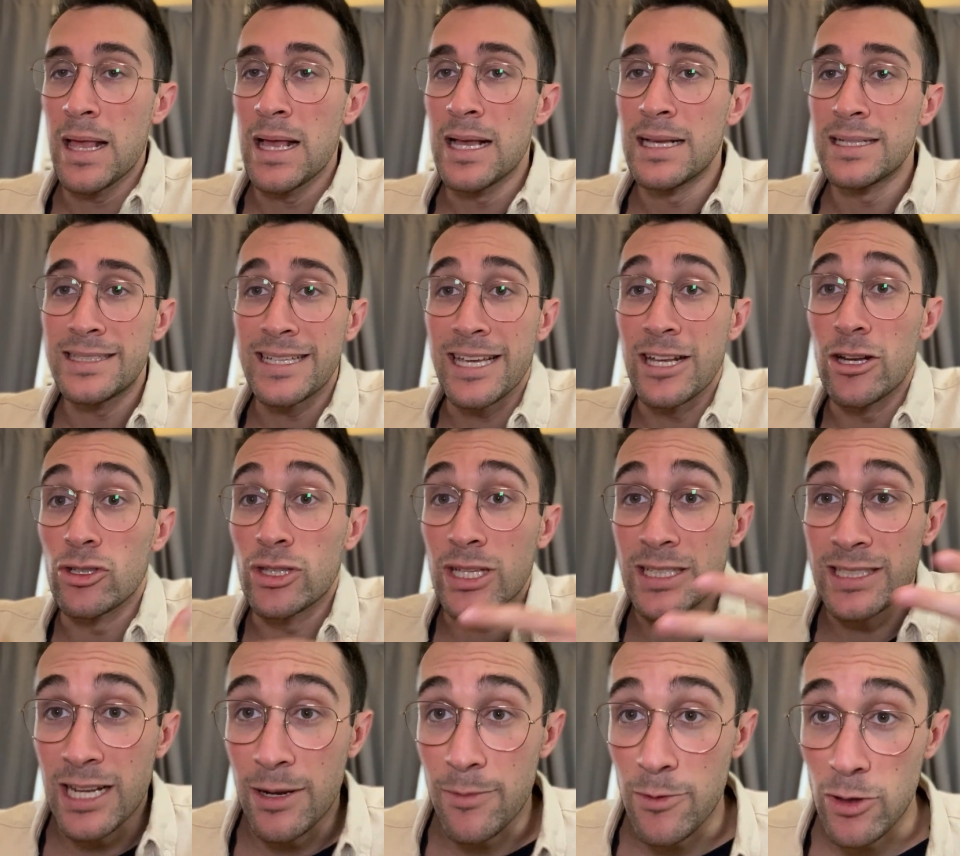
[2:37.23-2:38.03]
Si no te
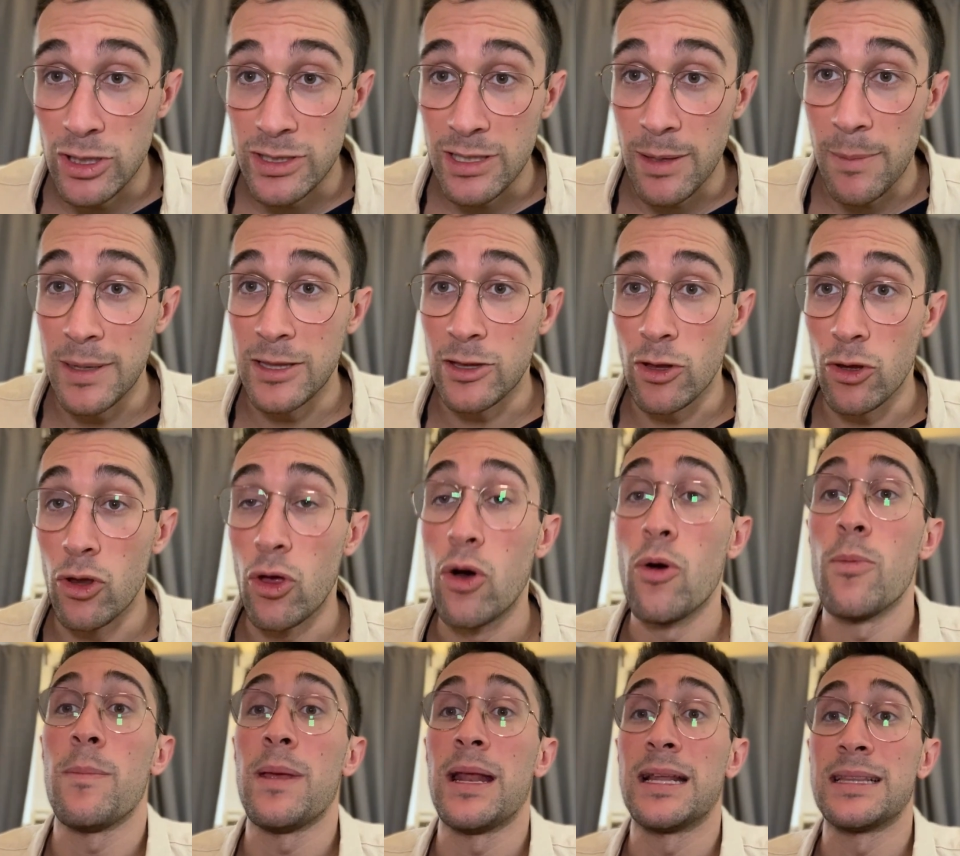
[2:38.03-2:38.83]
ha servido este
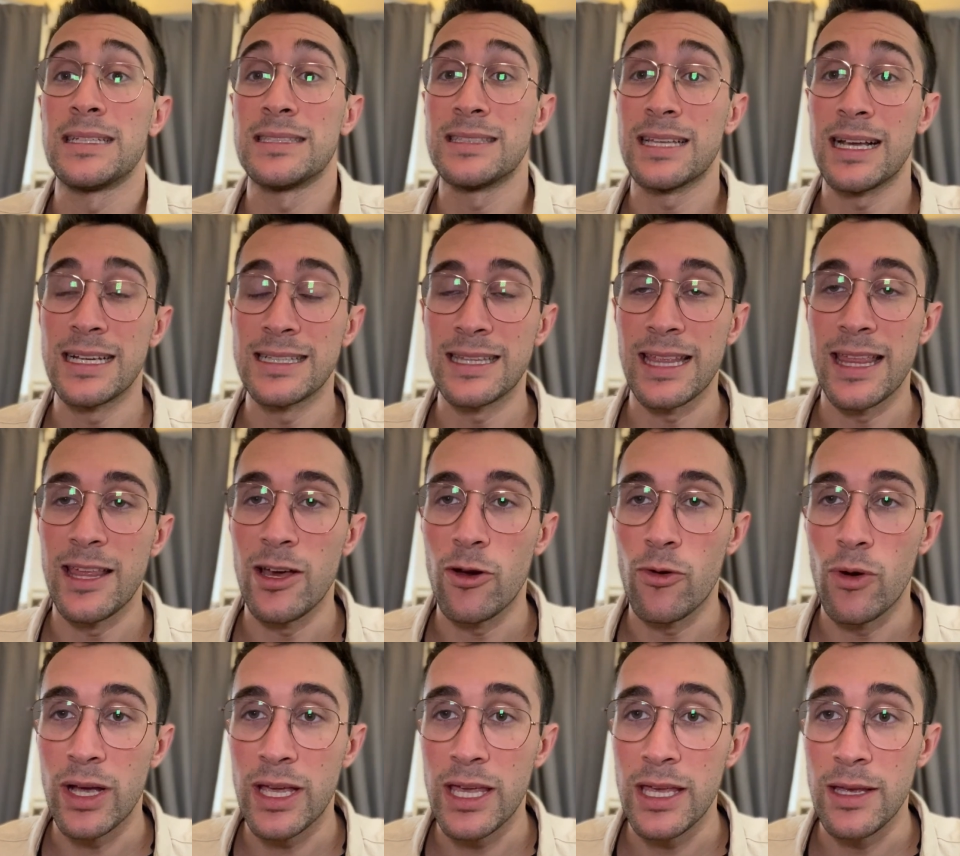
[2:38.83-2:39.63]
método, mírate este que te
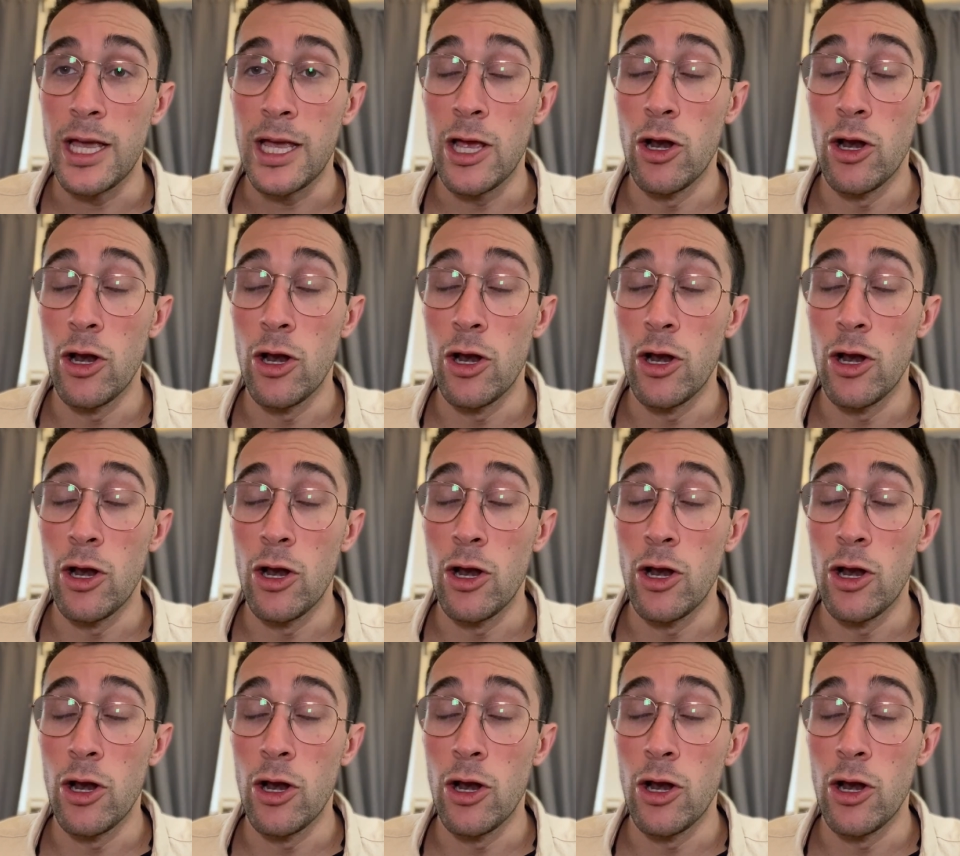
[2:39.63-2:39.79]
dejo aquí.